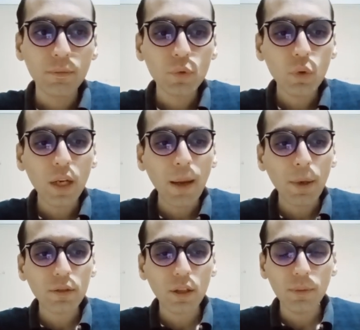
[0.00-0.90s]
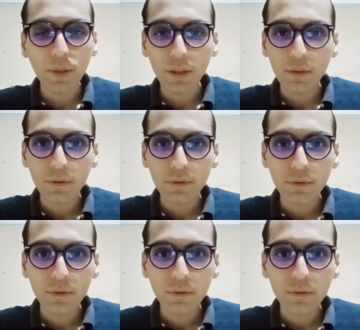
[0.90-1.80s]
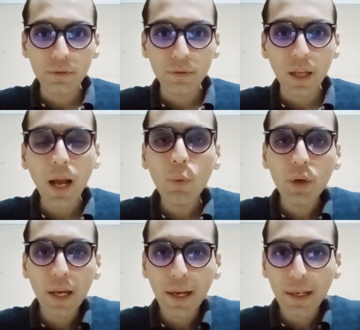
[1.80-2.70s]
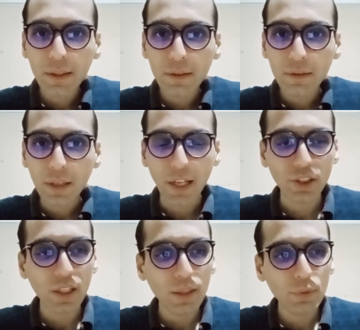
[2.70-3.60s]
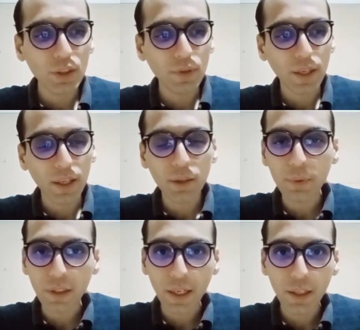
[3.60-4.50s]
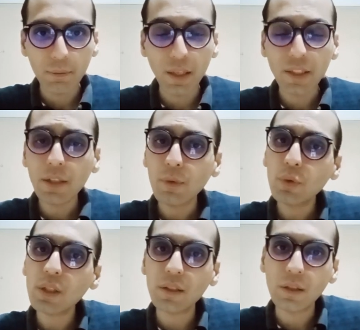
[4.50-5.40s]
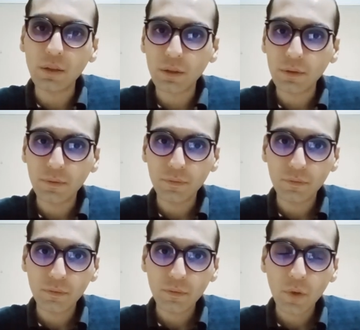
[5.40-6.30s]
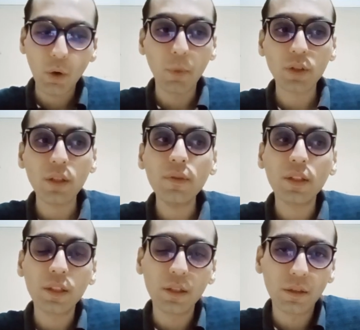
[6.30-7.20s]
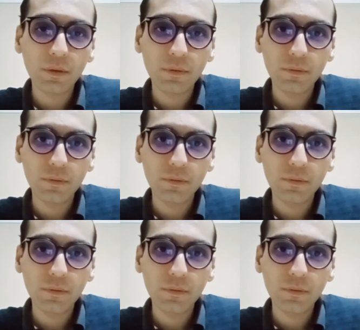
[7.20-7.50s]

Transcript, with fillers: سوق العمل طالب ايه اول حاجه عشان انا امشي في الكارير بتاعي محتاج فلوس كتير ومصاريف كتير